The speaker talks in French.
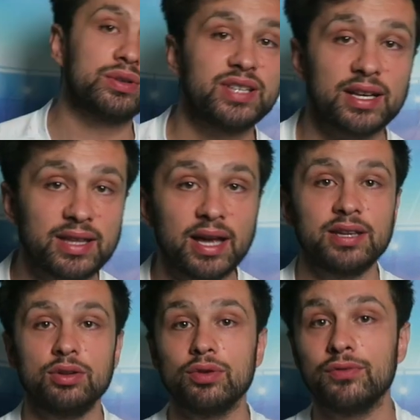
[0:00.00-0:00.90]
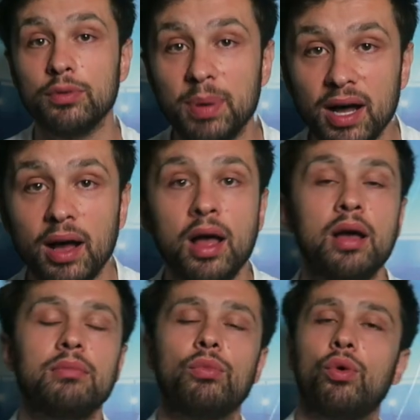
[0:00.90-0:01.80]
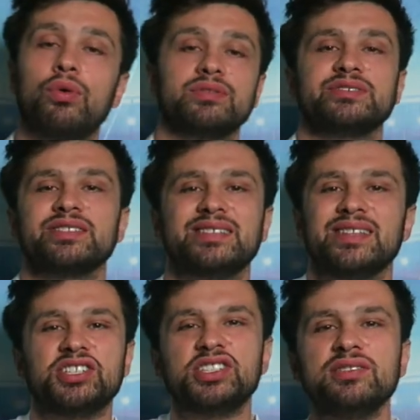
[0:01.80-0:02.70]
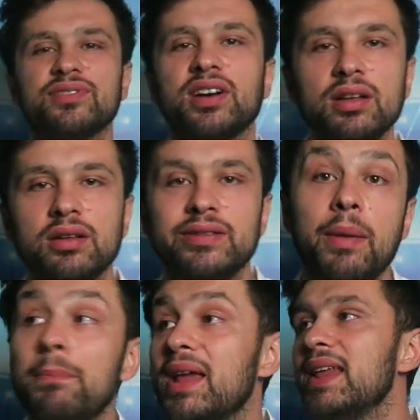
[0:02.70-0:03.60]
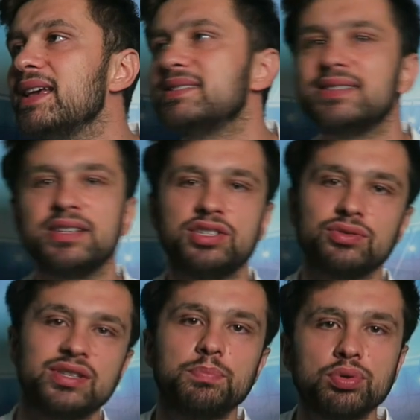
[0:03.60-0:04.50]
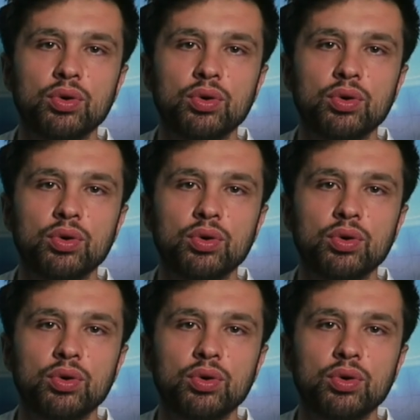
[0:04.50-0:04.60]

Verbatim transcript: Pour certains, il le vaut pas Bon, ça c'est des chiffres, hein. Dembélé c'est je sais plus